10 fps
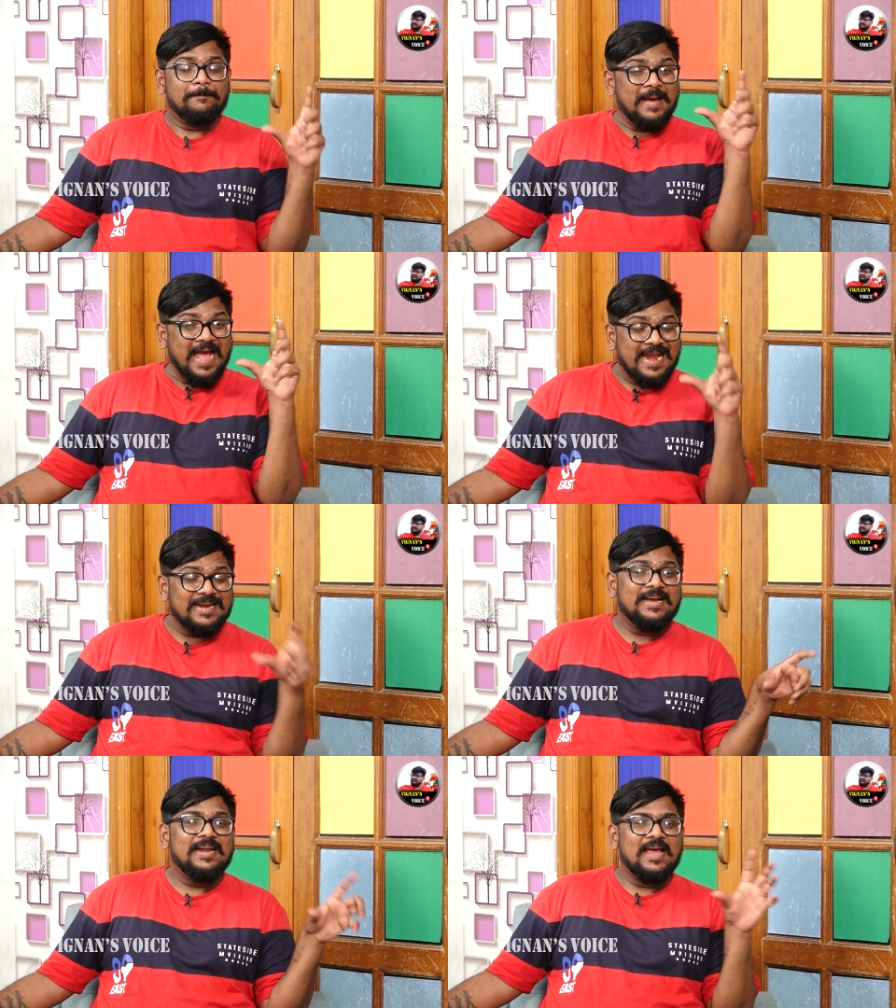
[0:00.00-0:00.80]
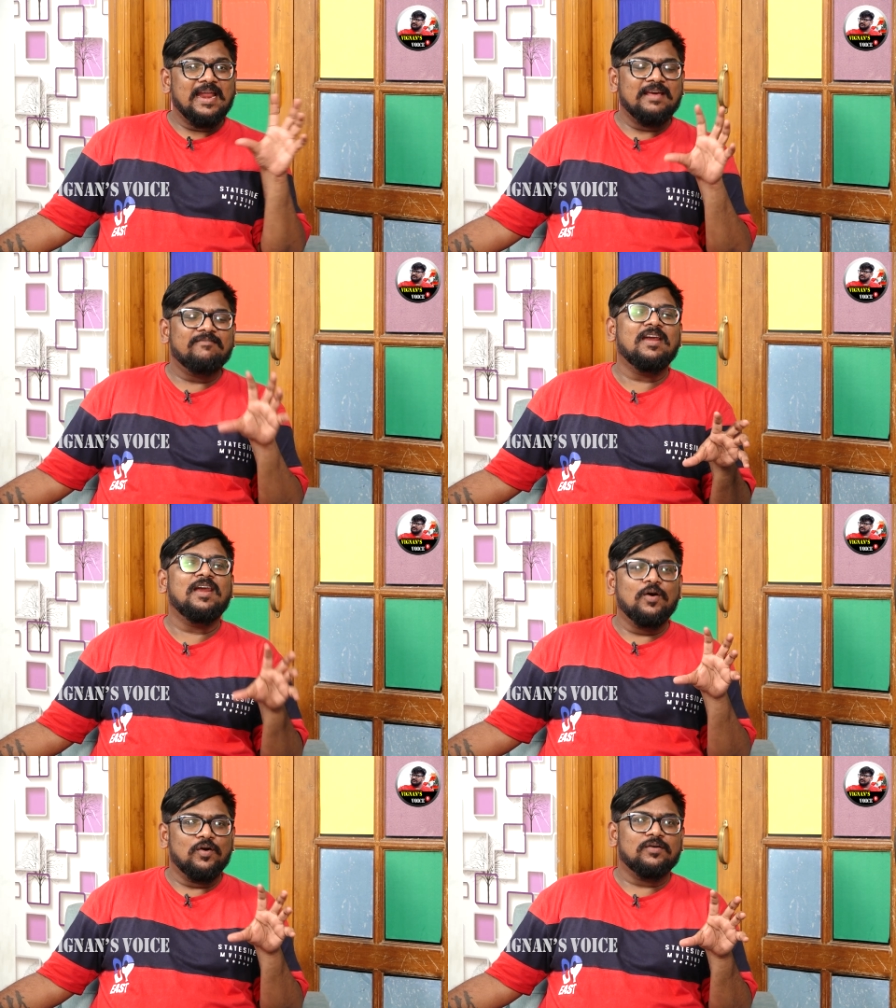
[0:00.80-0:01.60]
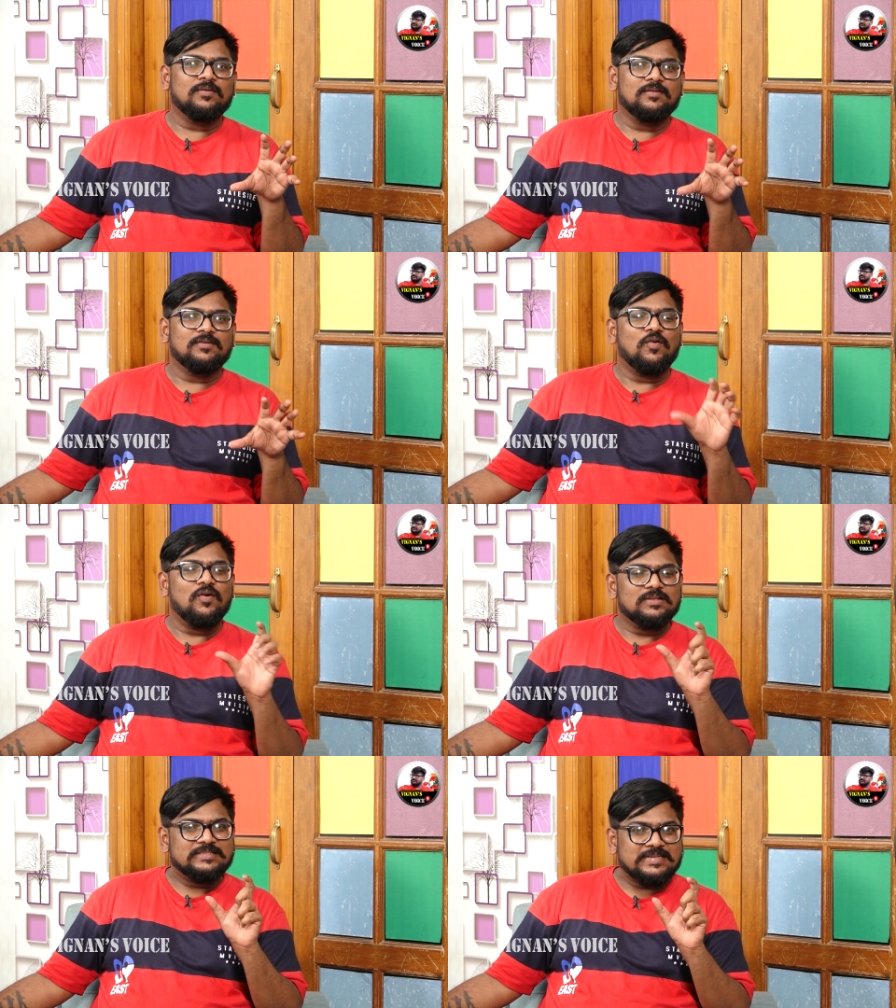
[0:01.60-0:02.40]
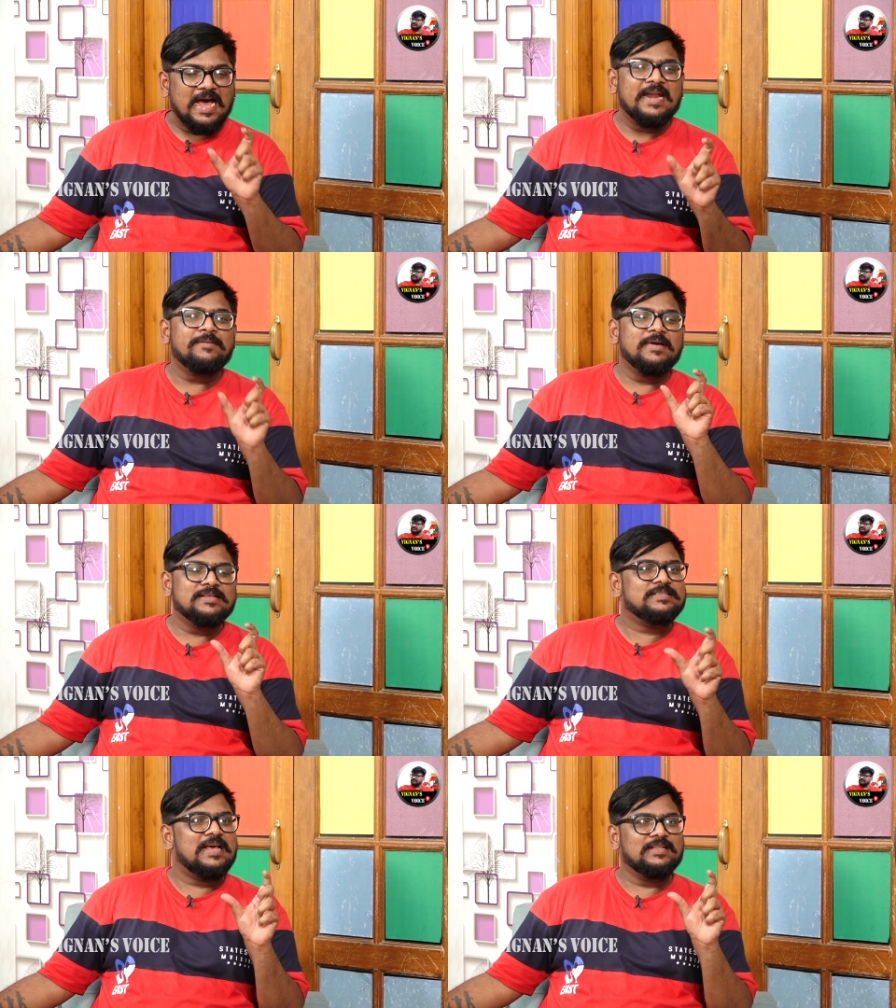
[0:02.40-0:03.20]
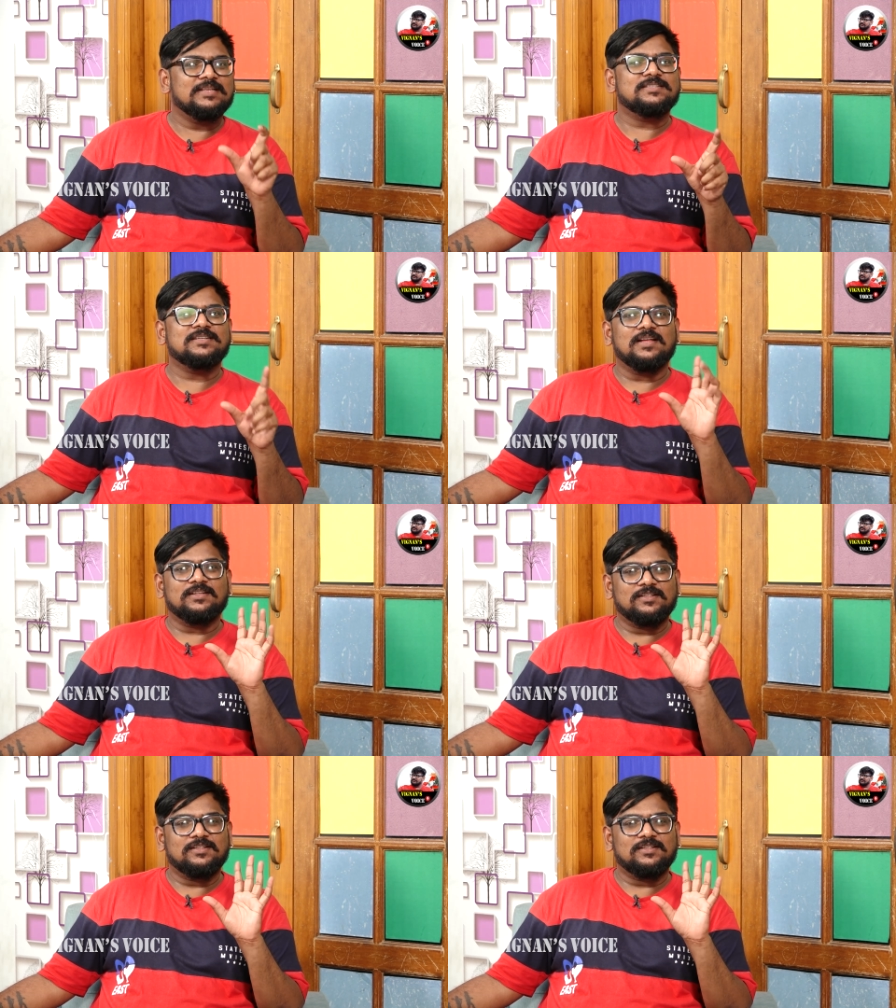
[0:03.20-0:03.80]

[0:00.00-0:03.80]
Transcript: ప్యాన్ ఇండియా లెవెల్లో స్టార్ ఇమేజ్ సాధించిన